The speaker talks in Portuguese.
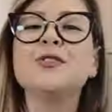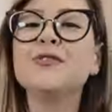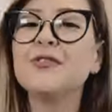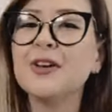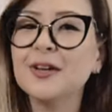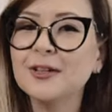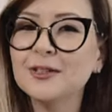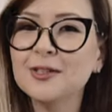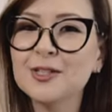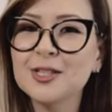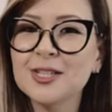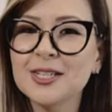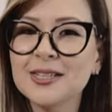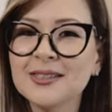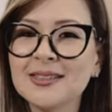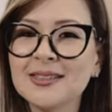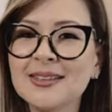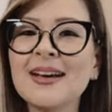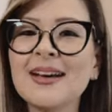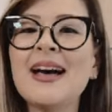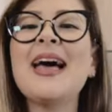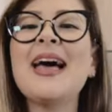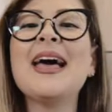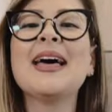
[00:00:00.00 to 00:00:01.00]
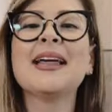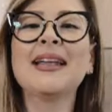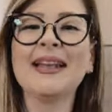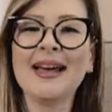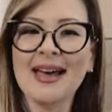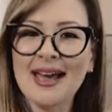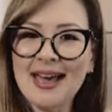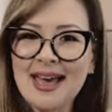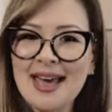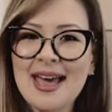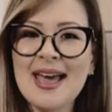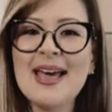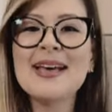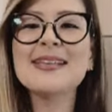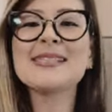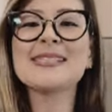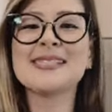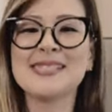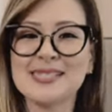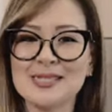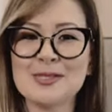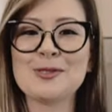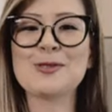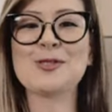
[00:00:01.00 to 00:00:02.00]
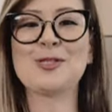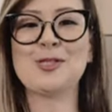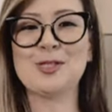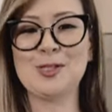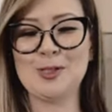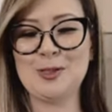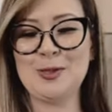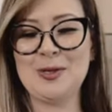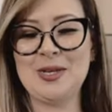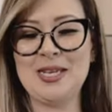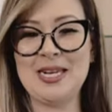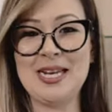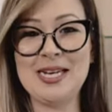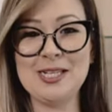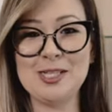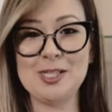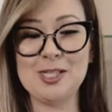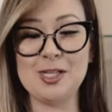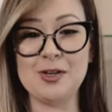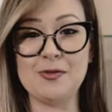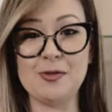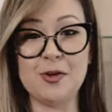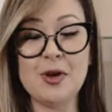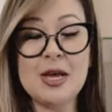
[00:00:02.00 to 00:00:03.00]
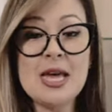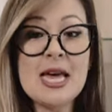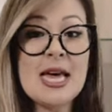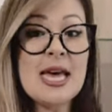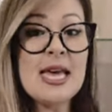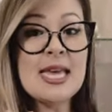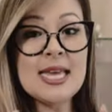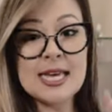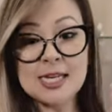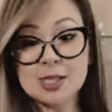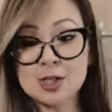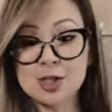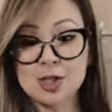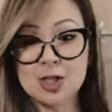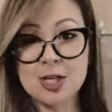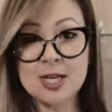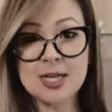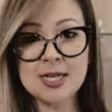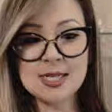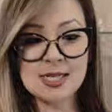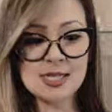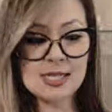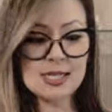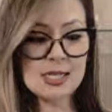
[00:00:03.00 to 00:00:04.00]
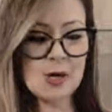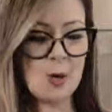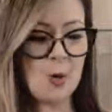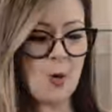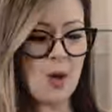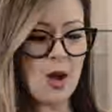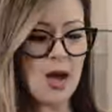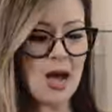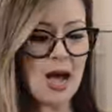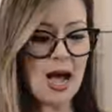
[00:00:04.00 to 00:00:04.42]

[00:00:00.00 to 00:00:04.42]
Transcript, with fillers: divertida, ela é sendo estilo criativo. E as dicas são